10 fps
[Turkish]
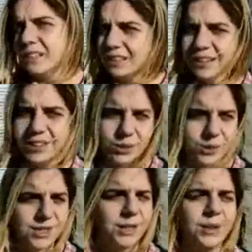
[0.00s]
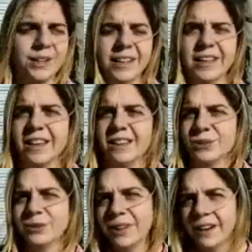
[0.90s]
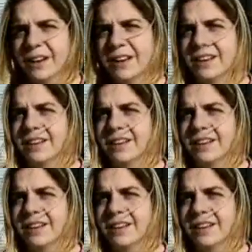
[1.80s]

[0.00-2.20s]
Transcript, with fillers: daha gözle görerek, elle tutarak